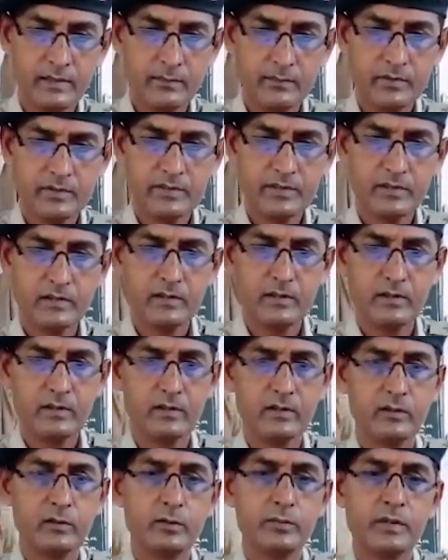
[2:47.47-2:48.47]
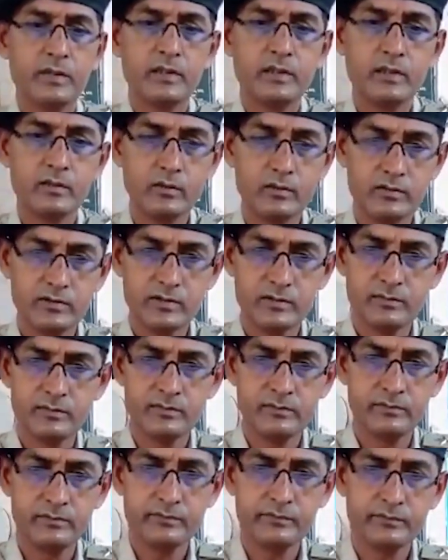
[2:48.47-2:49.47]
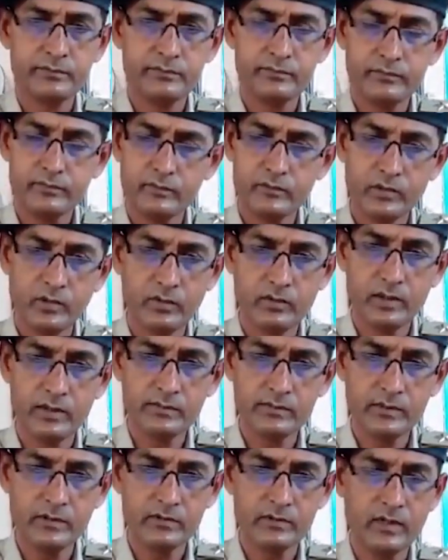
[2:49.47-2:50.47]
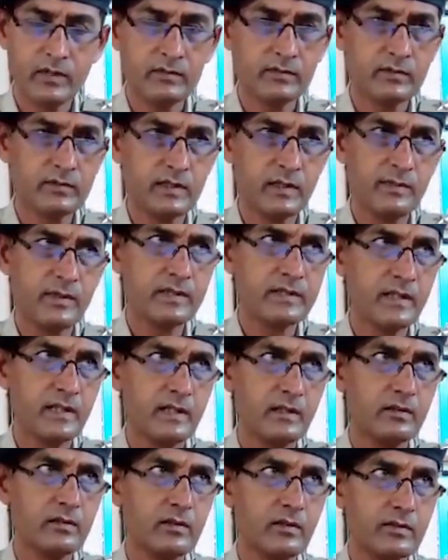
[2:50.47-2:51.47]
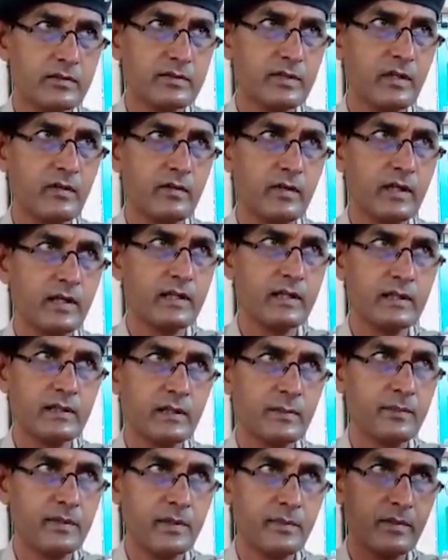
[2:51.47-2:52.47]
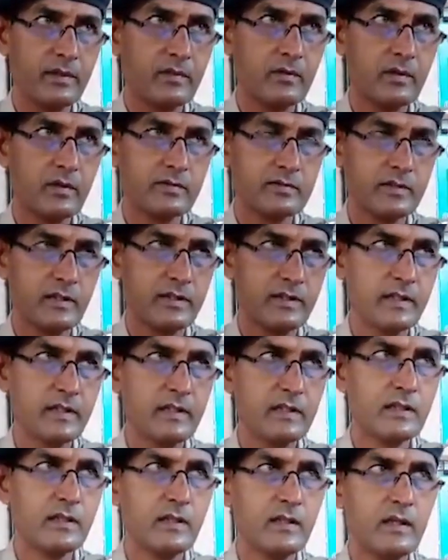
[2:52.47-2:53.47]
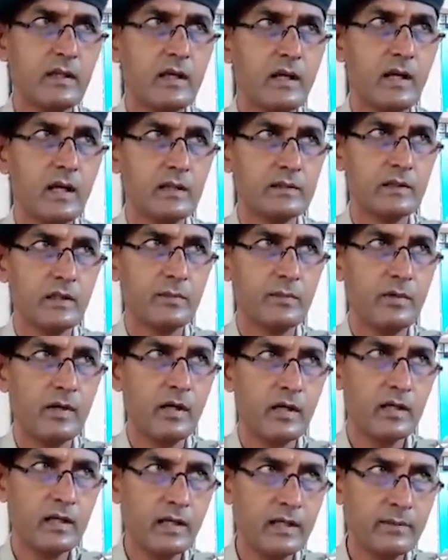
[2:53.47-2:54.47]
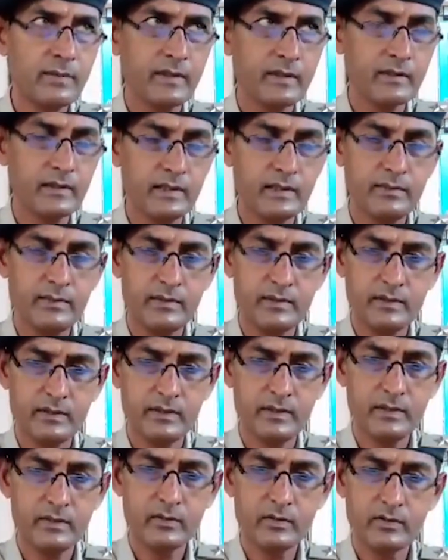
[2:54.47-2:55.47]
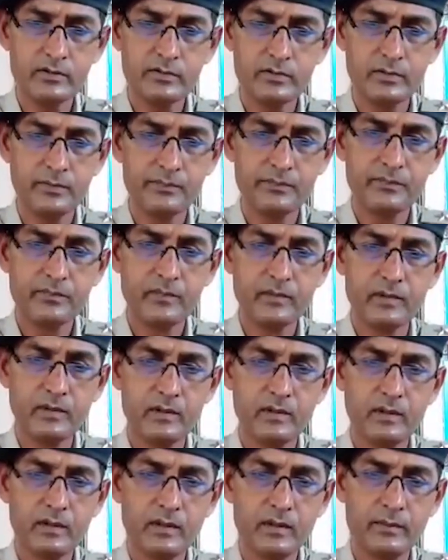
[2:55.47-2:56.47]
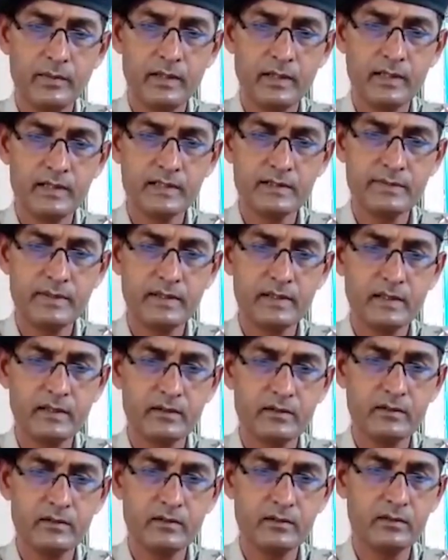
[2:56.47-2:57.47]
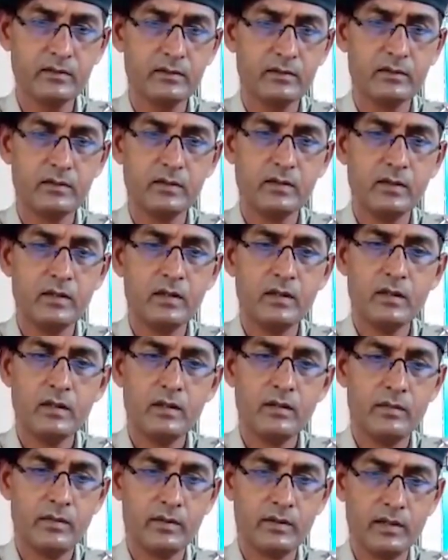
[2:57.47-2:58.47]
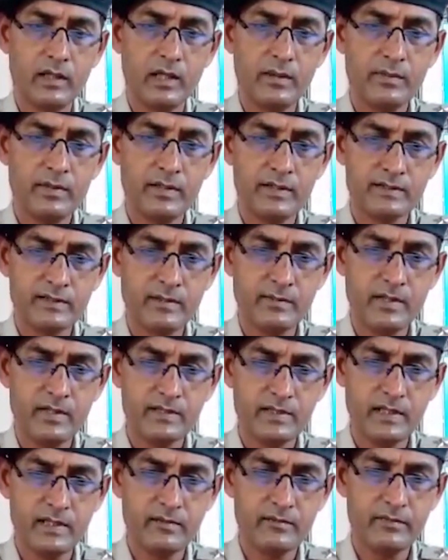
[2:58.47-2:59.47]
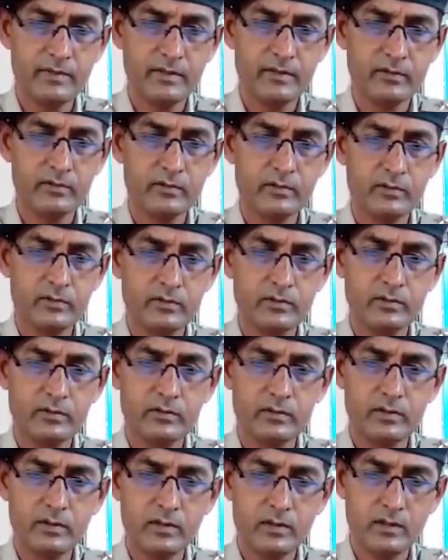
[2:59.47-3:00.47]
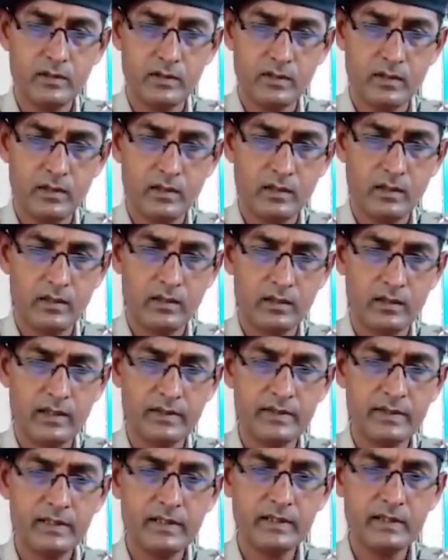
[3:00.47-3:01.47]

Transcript: టెంపుల్స్లో గుప్త నిధుల కోసం తవ్వడం జరుగుతూ ఉంది సమాచారాలు కూడా వస్తూ ఉన్నాయి అదంతా పేపర్లు కూడా వస్తున్నాయి అందులో భాగంగానే మనకి ఈరోజు మన ఇన్స్పెక్టర్కు రాబడిన సమాచారం వరకు కదిరి